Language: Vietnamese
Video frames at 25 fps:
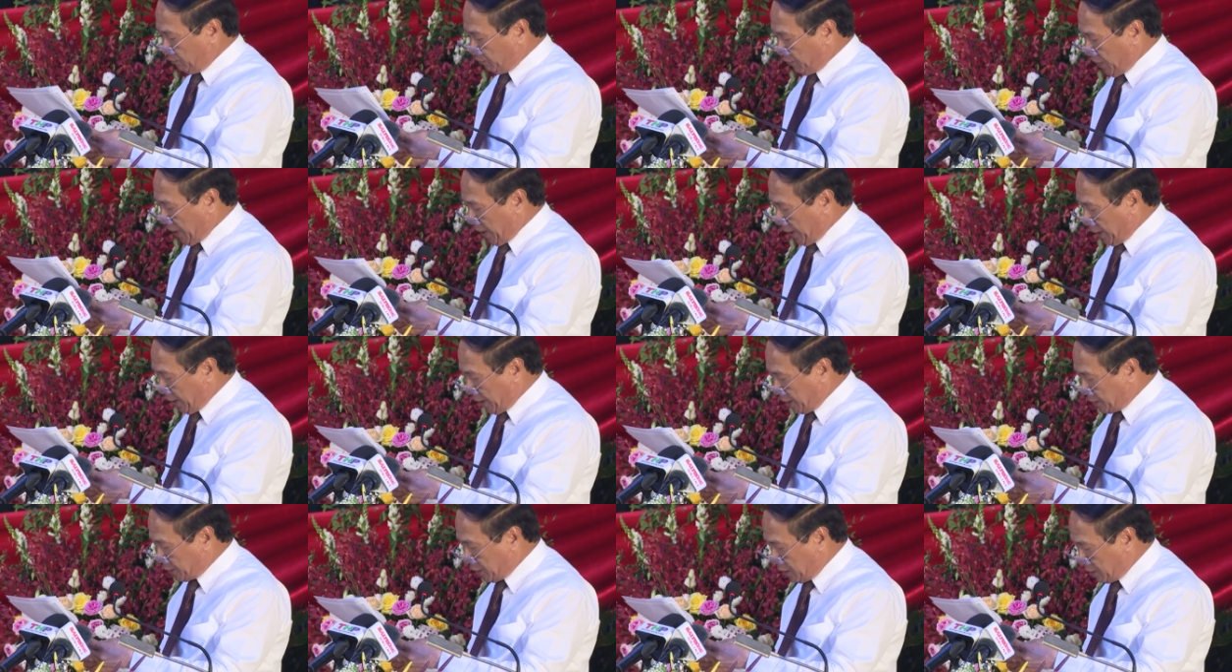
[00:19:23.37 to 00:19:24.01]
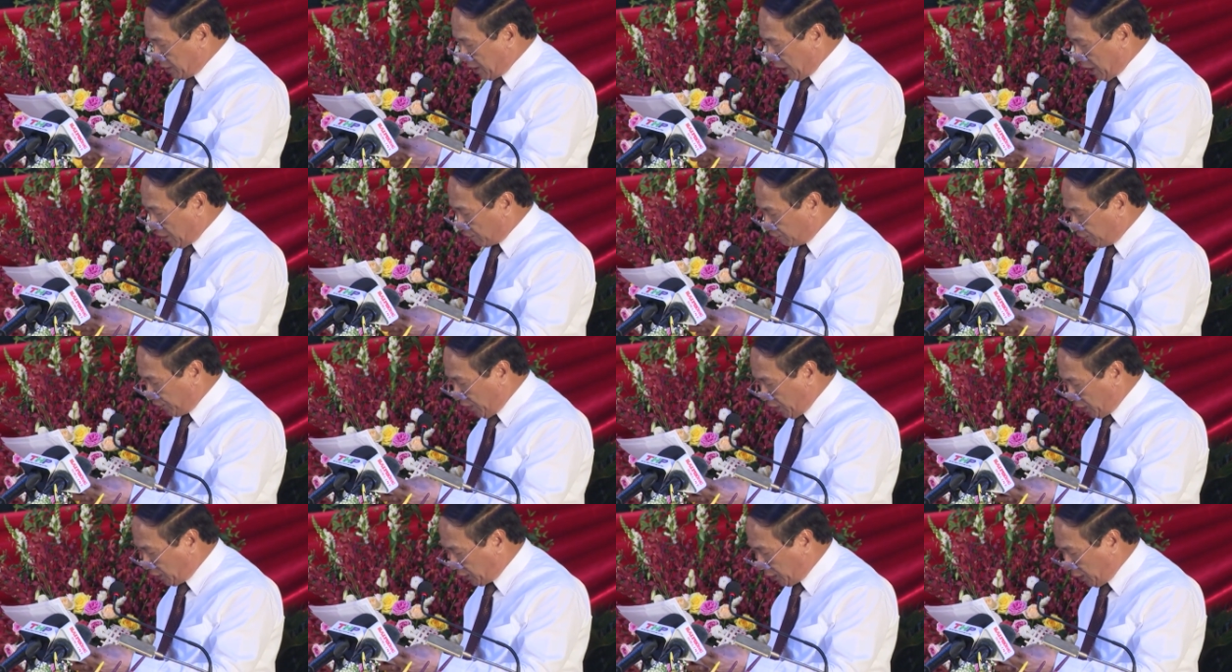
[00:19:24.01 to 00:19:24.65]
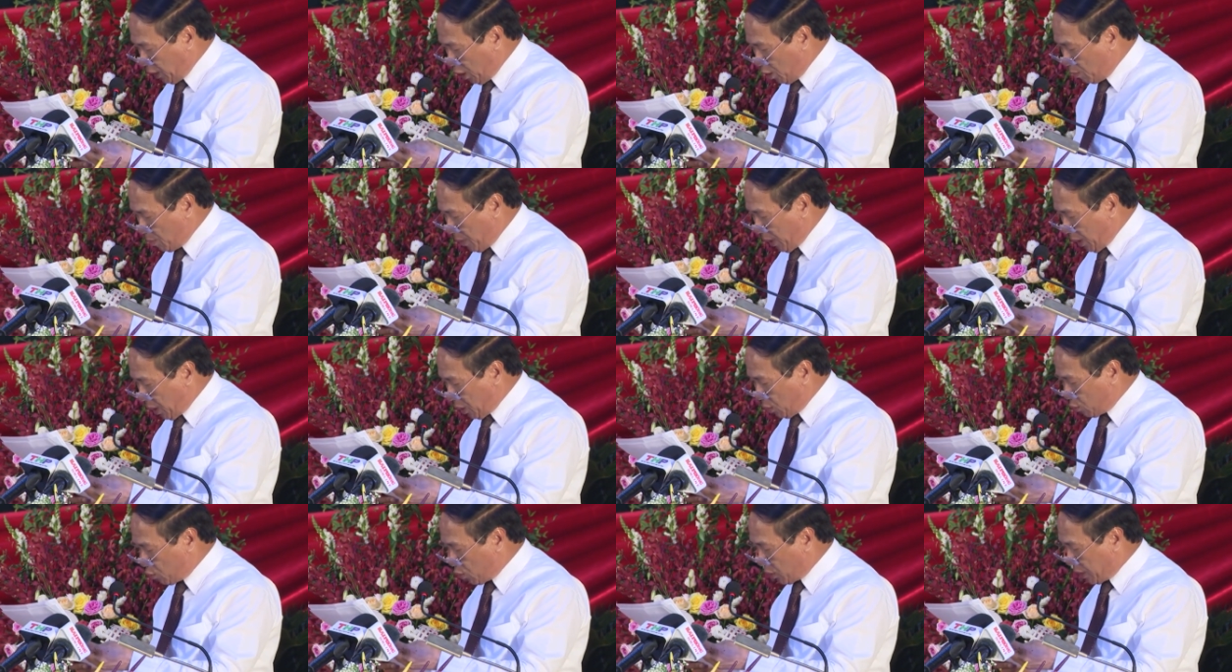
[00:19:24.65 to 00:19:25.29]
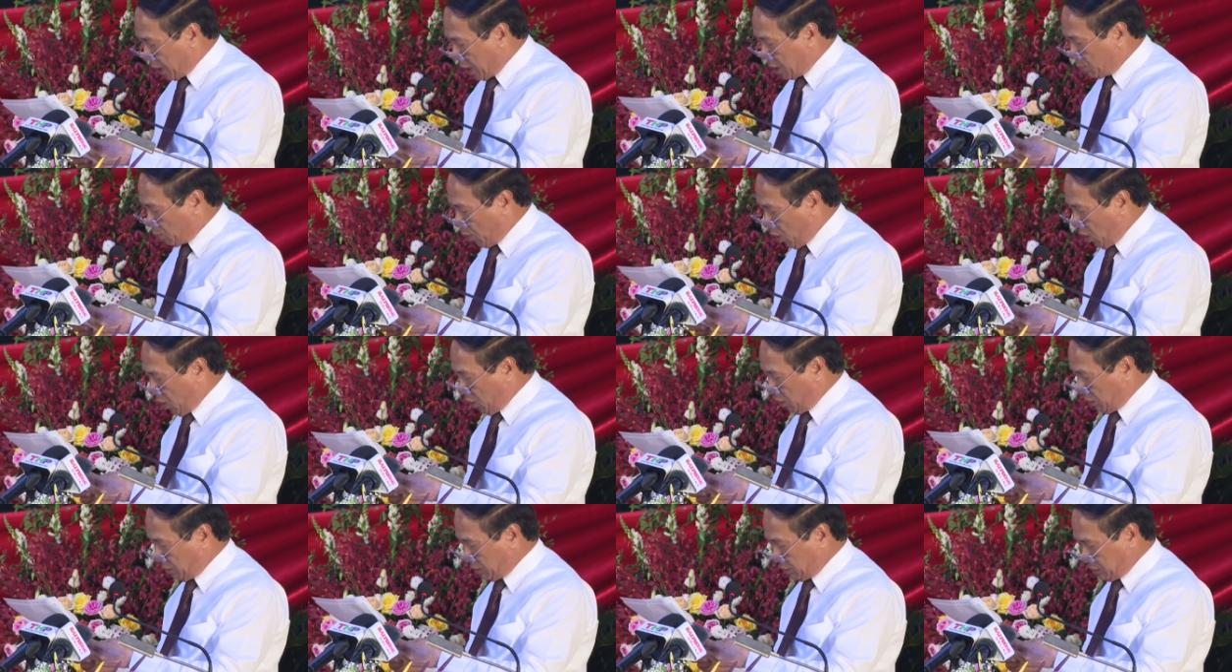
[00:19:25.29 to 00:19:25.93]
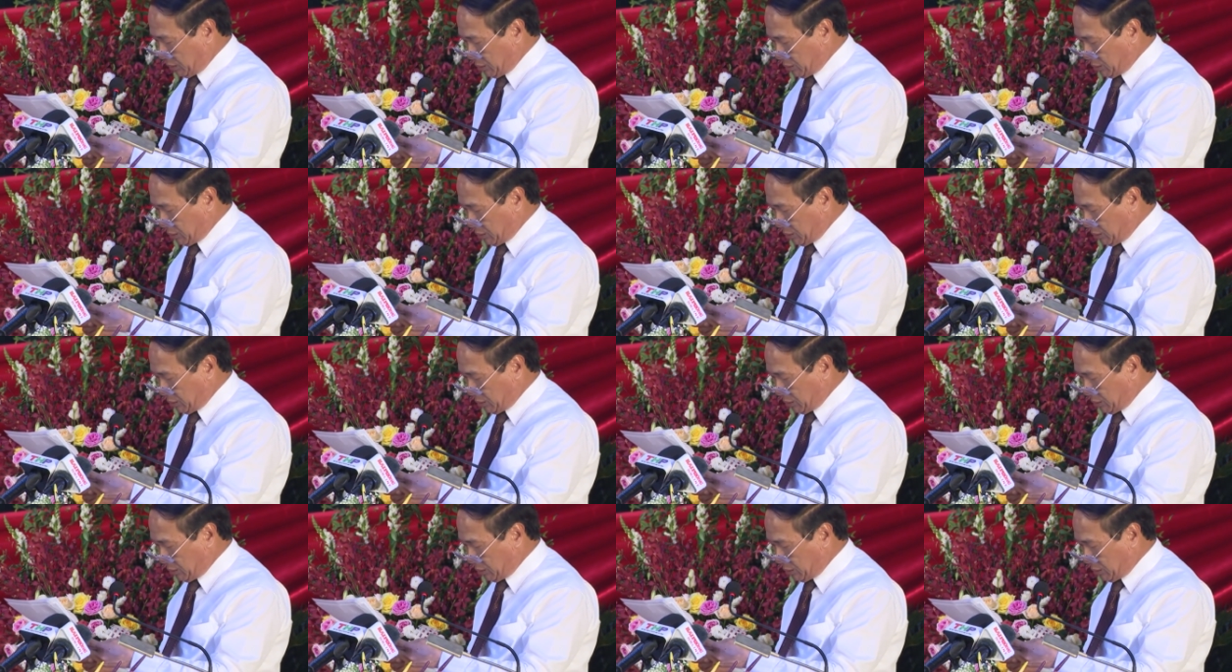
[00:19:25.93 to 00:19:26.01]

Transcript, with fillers: phải là những đảng viên tiêu biểu của đảng bộ